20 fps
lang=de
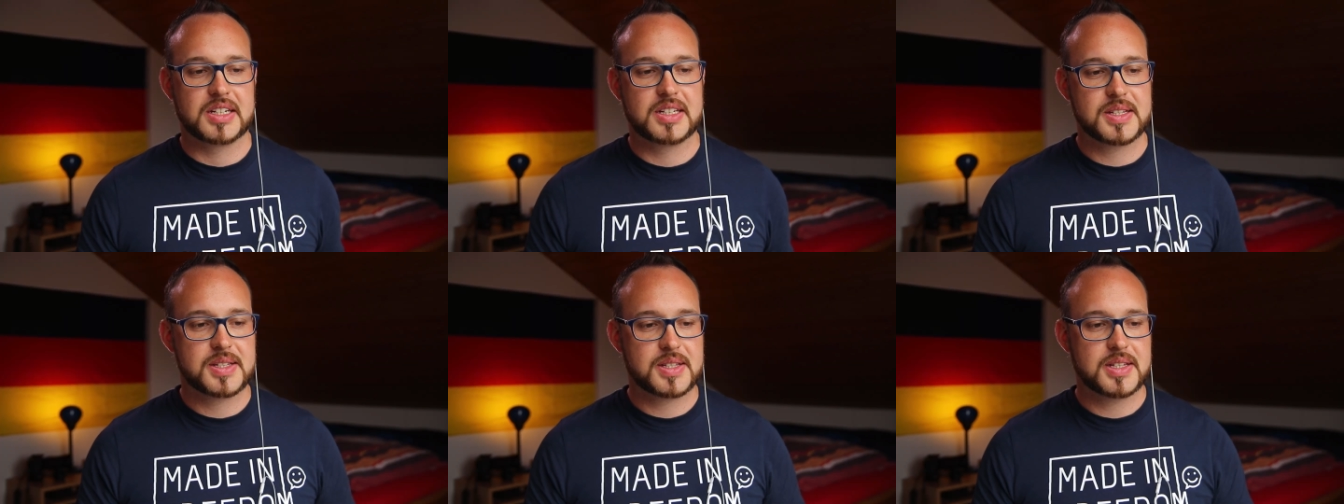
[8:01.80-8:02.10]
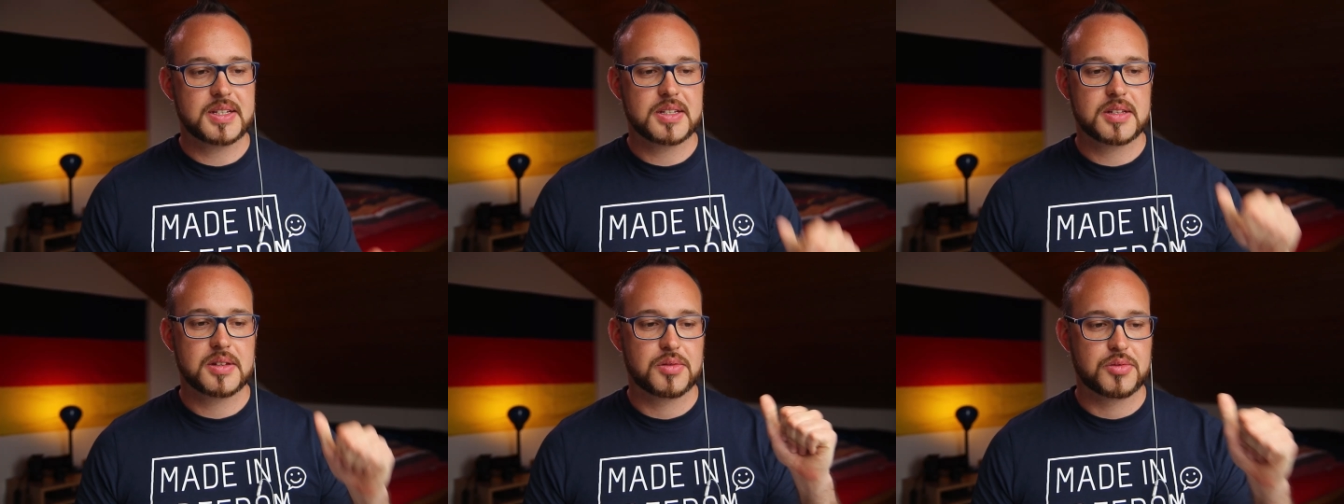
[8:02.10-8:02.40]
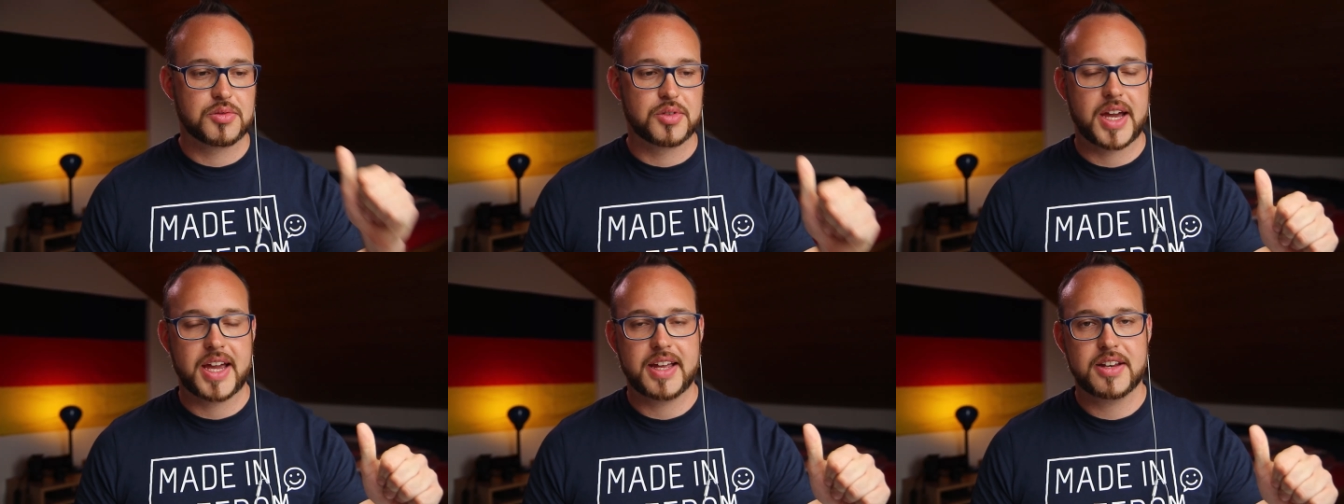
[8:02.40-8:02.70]
Das sind
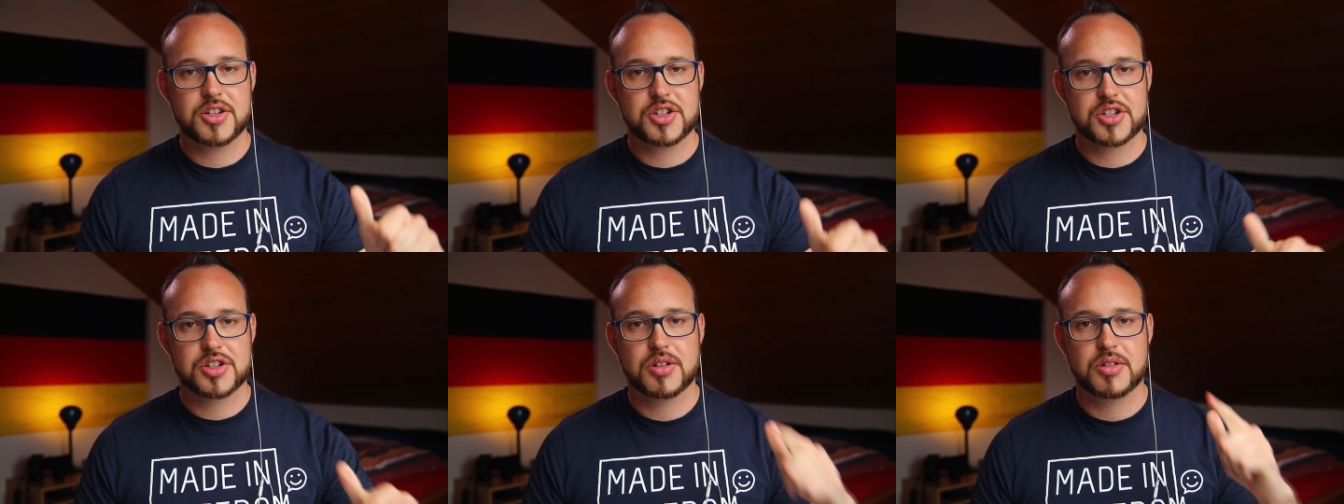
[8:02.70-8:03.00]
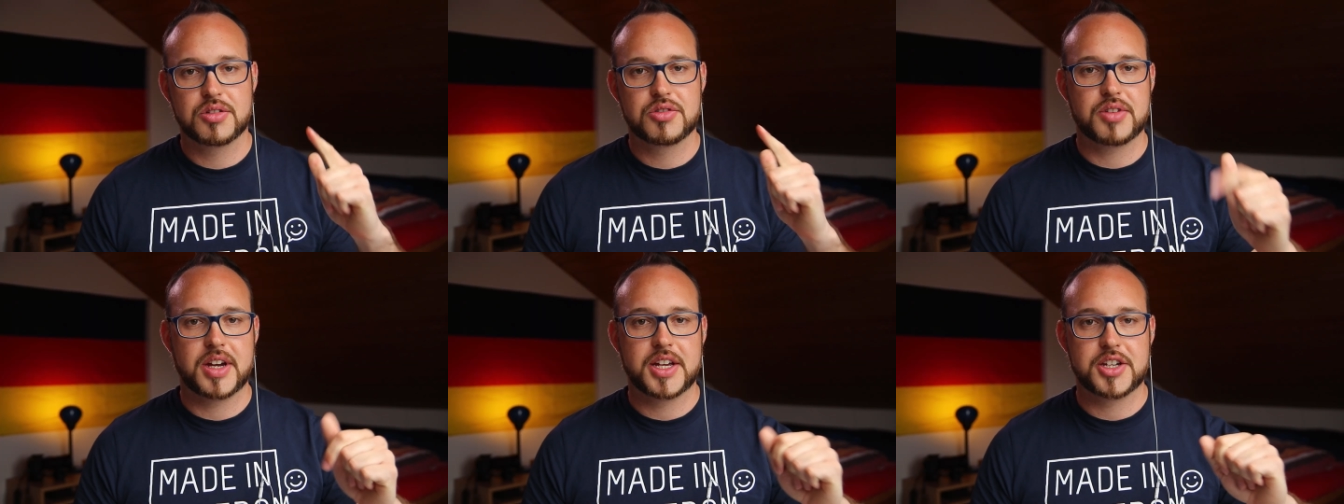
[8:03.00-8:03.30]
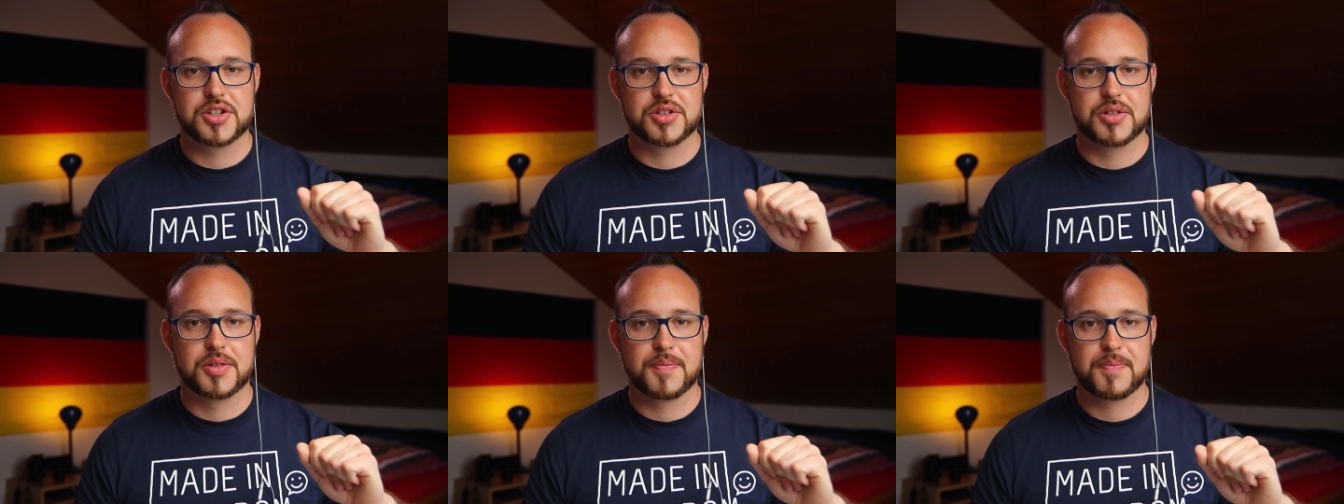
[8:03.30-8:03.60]
Range und
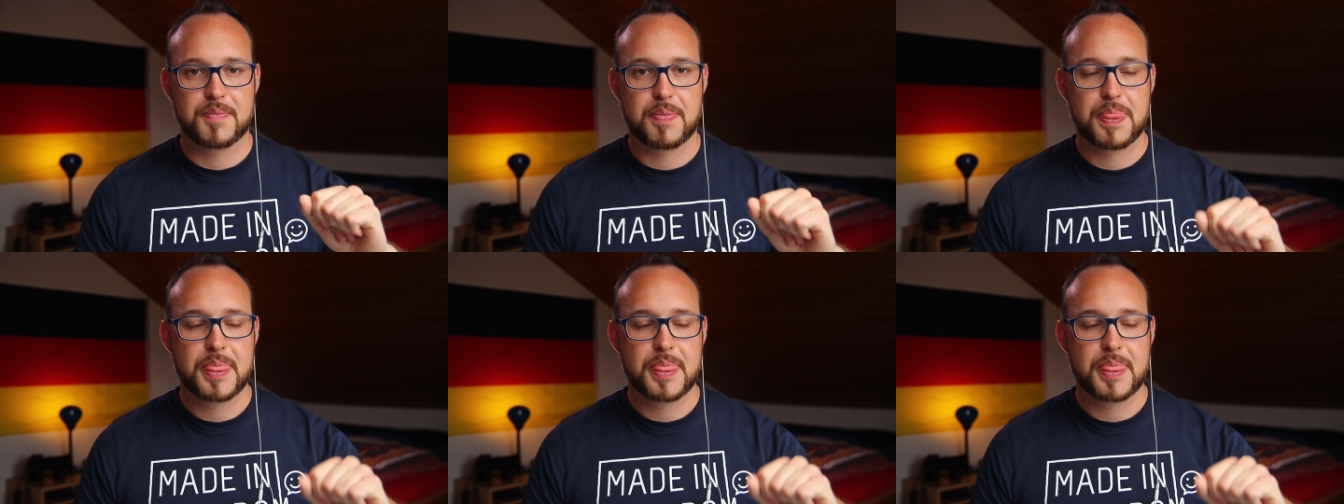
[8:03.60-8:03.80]
Ratio.